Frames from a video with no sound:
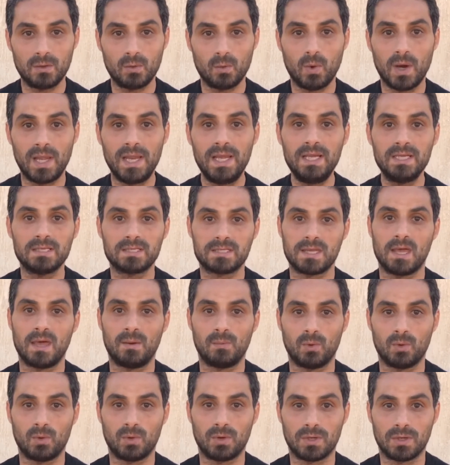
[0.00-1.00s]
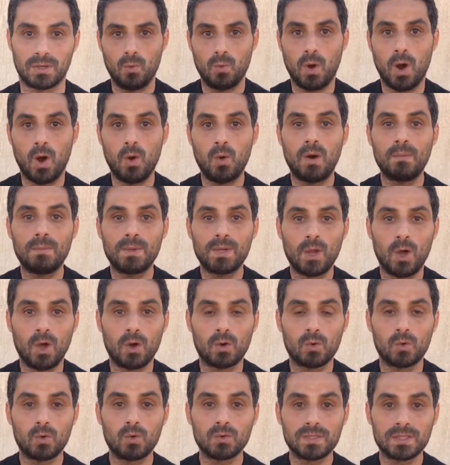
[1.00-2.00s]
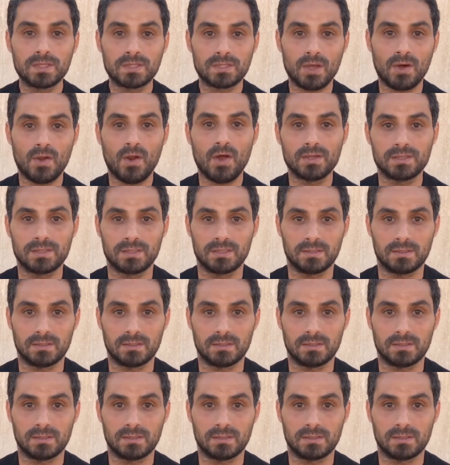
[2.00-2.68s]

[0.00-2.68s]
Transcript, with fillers: ولحسابه وهو من عقود التراضي